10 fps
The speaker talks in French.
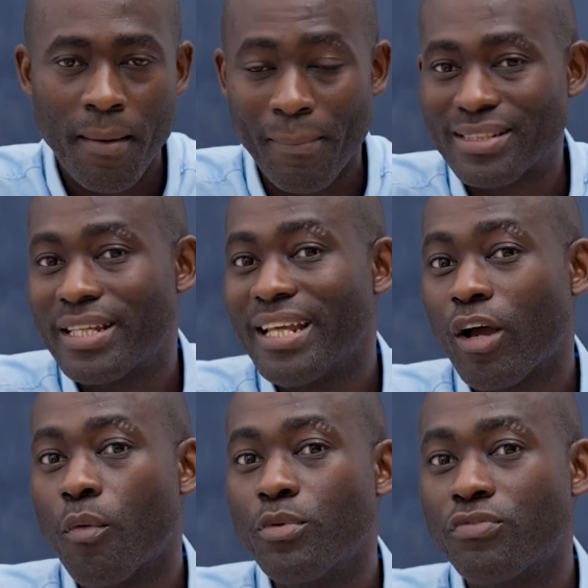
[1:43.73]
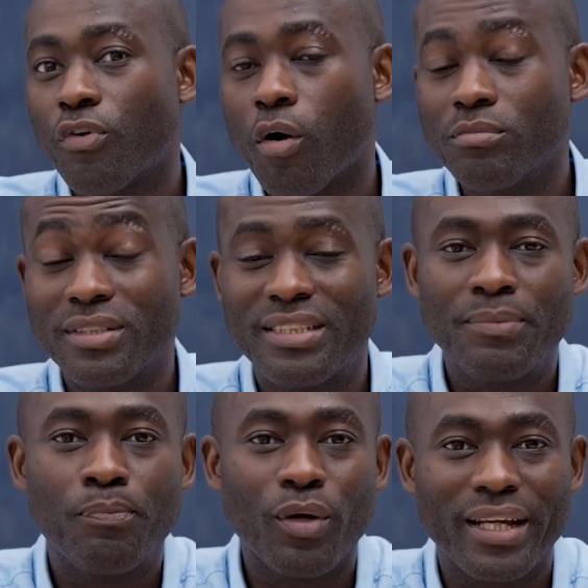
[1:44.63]
parce qu'il y a comme une forme
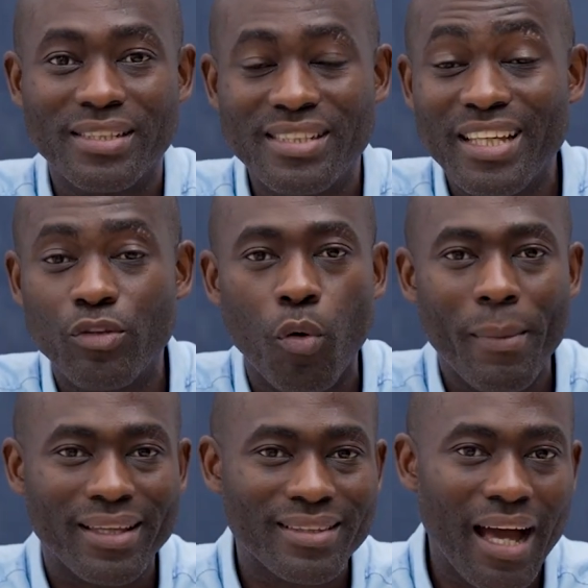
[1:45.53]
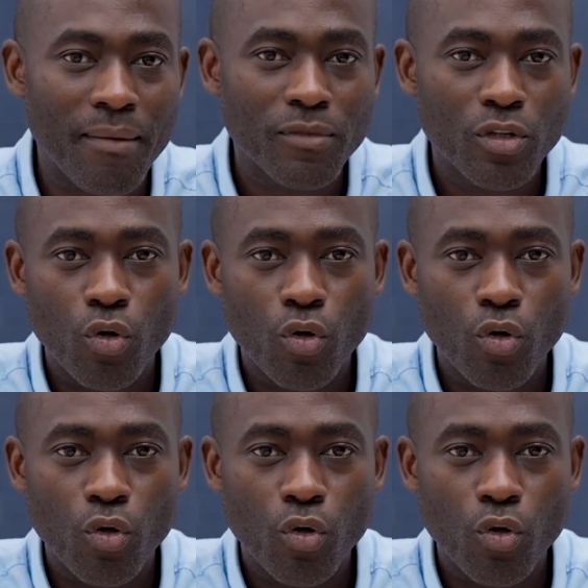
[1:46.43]
d'hypocrisie et d'omerta